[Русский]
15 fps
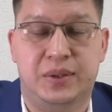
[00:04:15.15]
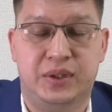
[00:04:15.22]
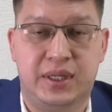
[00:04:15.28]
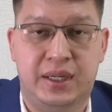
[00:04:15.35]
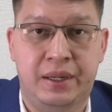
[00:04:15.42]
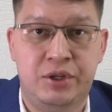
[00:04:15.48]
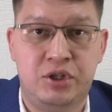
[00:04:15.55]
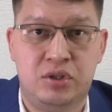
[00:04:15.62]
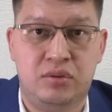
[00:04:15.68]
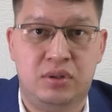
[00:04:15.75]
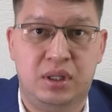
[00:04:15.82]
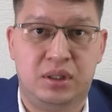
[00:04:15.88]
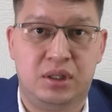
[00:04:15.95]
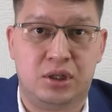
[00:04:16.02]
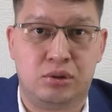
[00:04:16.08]
Количество
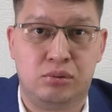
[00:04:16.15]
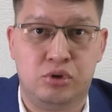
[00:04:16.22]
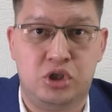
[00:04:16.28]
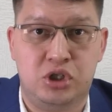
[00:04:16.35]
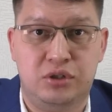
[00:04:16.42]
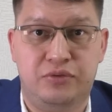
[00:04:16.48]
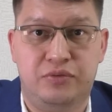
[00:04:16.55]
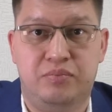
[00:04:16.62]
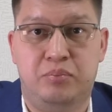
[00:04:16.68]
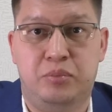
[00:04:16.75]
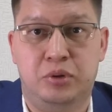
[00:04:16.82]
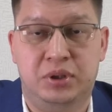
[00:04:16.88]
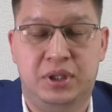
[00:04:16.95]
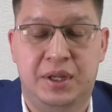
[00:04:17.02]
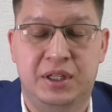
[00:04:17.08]
таких случаев, по
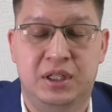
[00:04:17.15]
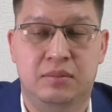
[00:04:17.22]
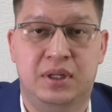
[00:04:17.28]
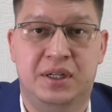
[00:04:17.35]
данным